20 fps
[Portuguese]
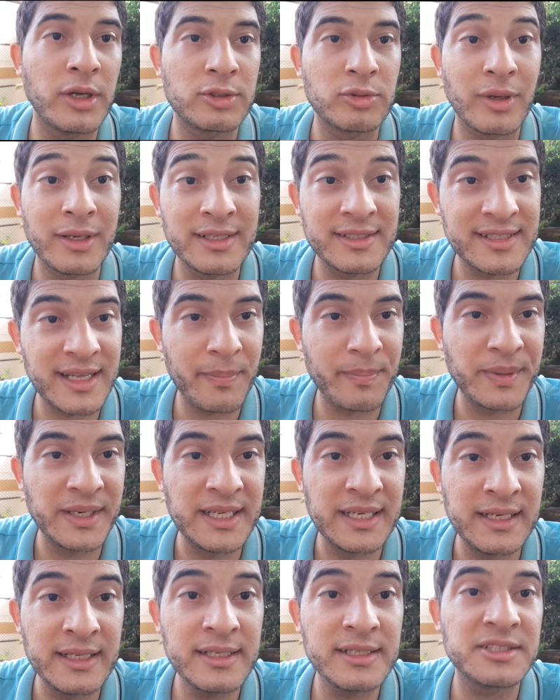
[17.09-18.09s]
atualizar a
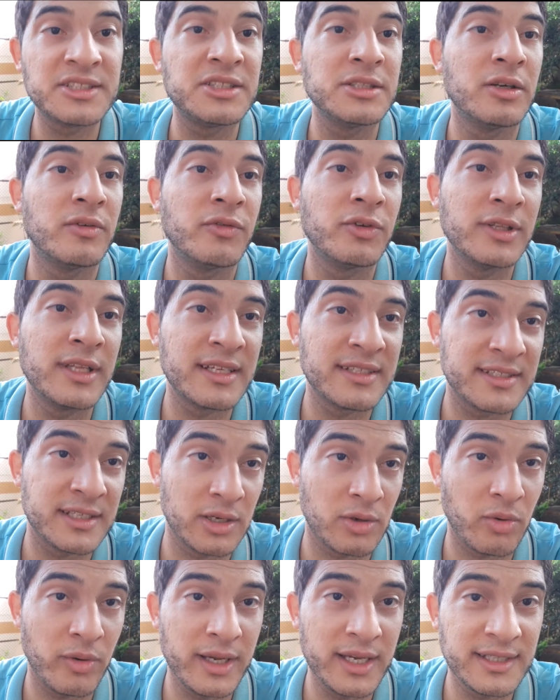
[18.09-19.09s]
playlist, não vou dar
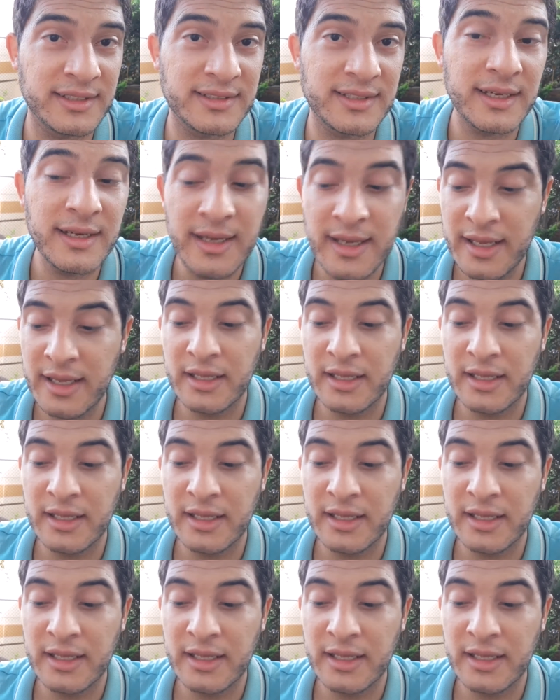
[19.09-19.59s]
sequência,